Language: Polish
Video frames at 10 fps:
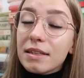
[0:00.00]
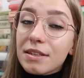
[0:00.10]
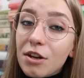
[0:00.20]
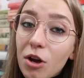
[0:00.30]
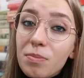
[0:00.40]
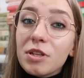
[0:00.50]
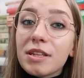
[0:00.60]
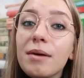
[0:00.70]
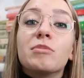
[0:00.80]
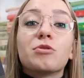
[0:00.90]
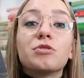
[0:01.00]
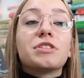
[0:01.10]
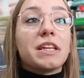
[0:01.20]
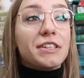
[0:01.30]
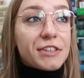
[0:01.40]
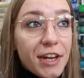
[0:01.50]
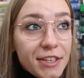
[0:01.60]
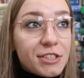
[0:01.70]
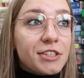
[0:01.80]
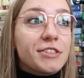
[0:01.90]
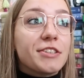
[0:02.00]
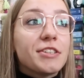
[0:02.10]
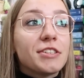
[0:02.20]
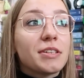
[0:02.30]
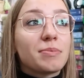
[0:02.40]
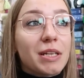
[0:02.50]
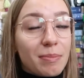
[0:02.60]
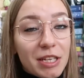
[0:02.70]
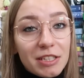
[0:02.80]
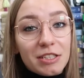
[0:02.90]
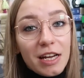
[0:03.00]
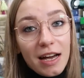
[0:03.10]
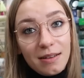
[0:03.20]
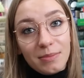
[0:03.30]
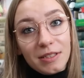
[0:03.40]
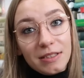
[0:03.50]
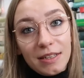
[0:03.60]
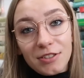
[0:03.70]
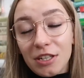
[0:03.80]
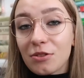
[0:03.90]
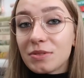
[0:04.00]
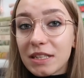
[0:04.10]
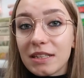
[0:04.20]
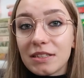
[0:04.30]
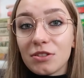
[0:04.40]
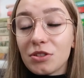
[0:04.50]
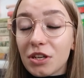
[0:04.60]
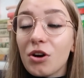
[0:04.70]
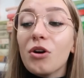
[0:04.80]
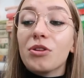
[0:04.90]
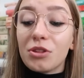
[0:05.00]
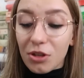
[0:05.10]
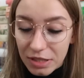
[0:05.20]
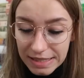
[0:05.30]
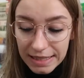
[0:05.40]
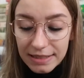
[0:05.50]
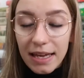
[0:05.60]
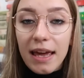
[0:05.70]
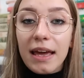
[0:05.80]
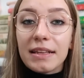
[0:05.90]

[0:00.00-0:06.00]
i robi tam różne rzeczy, gdzieś się przemieszcza, aby za wszelką cenę się do niego dostać.